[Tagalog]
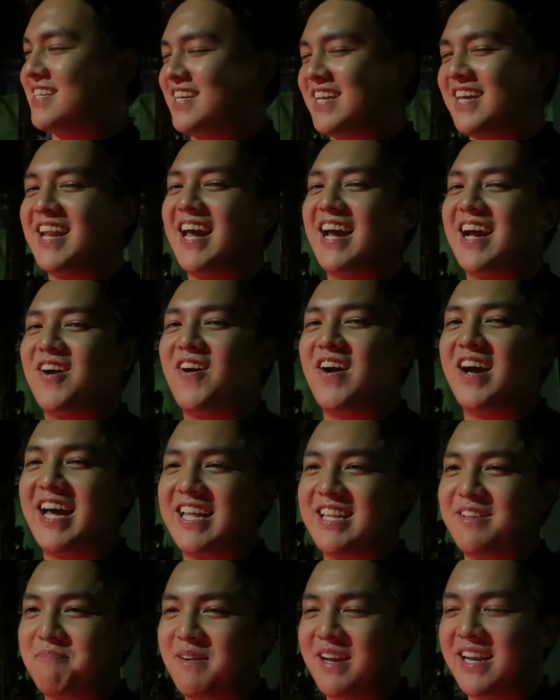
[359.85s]
na ginagawa
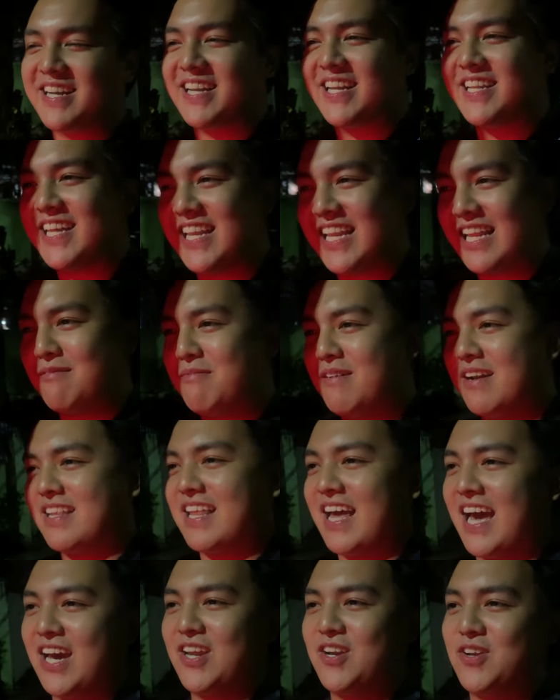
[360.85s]
natin pag nagde-deliver
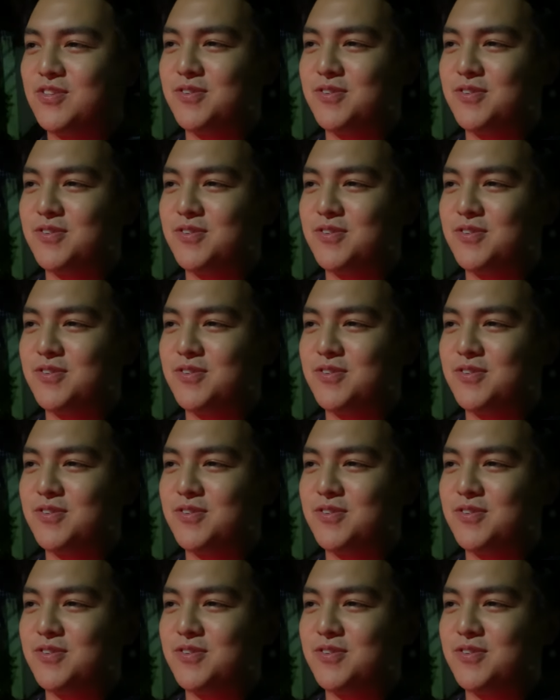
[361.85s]
tayo. No?